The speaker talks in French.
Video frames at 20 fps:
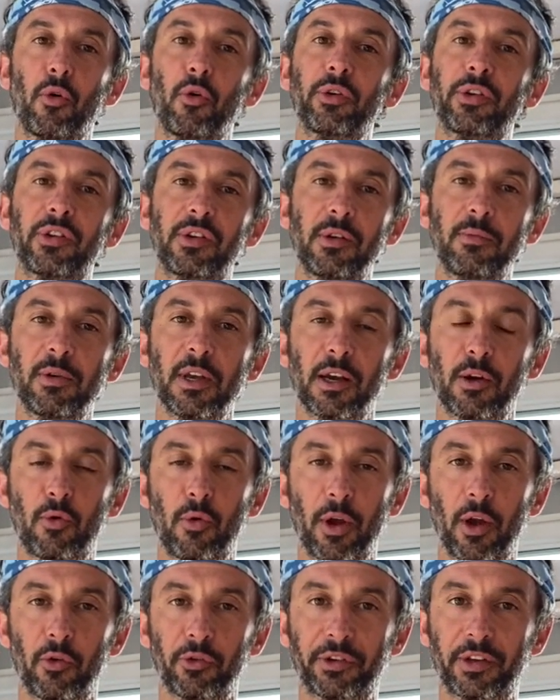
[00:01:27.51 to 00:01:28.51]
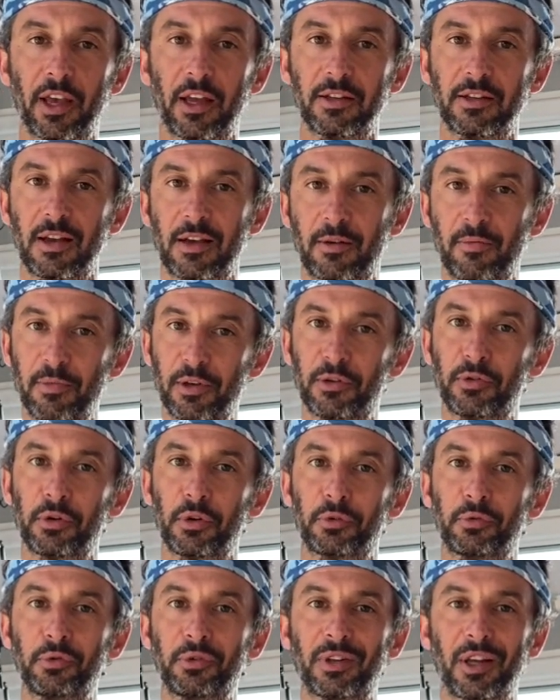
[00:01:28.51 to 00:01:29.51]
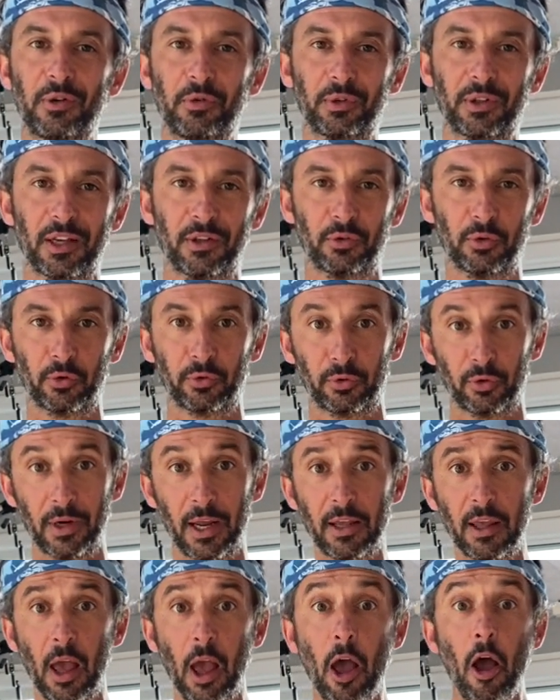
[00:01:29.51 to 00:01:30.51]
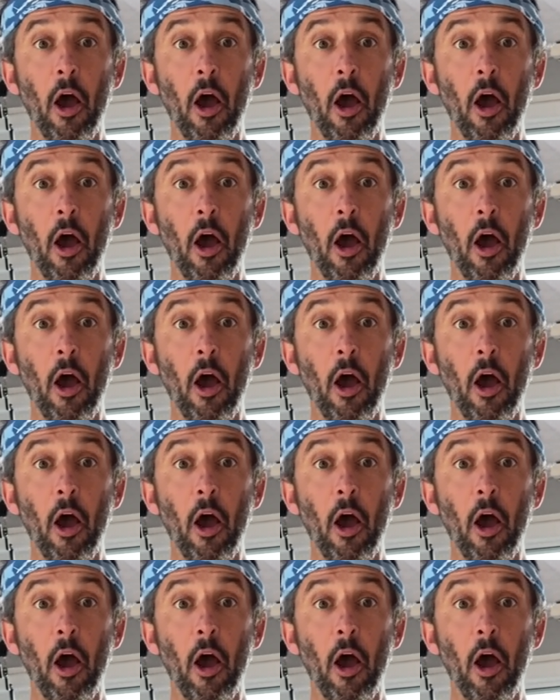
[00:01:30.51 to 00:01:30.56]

aussi bien cohérence cardiaque, mais surtout salutation au soleil,